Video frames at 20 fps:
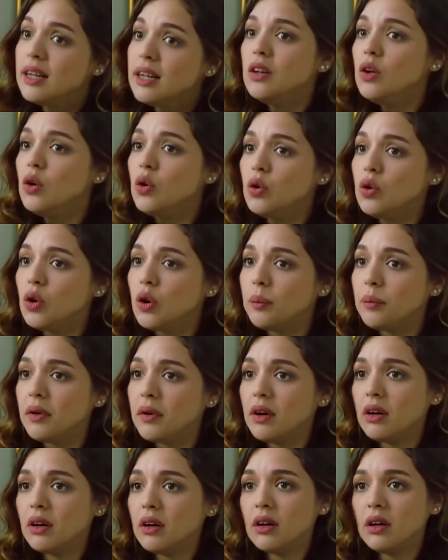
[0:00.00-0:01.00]
Masit te
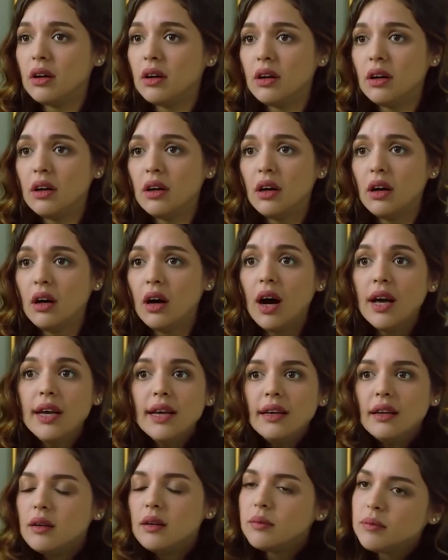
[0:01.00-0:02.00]
tiene.
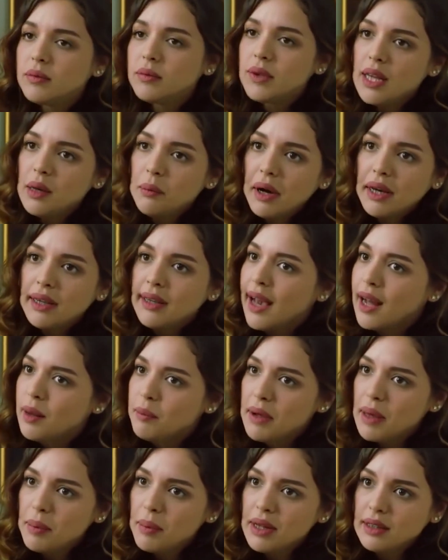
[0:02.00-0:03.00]
No, él no debió
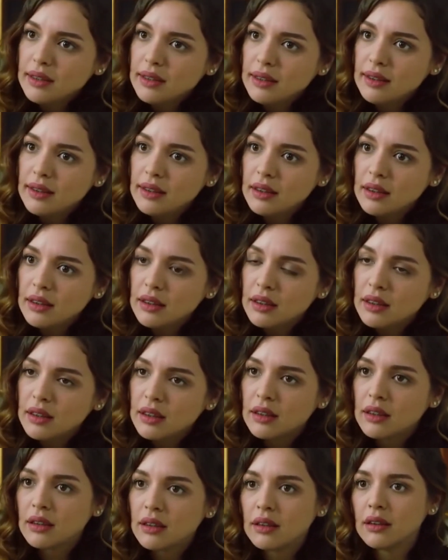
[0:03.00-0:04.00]
haber ido a tu casa
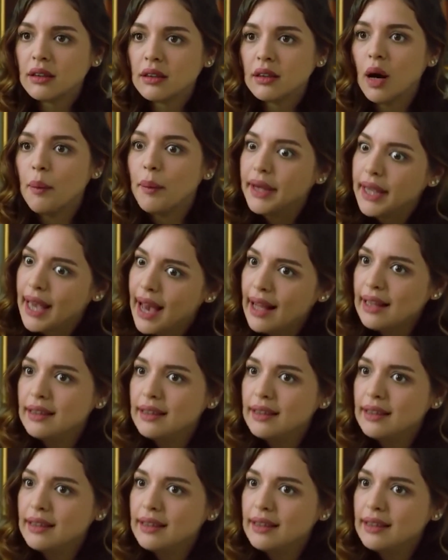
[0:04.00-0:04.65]
pero lo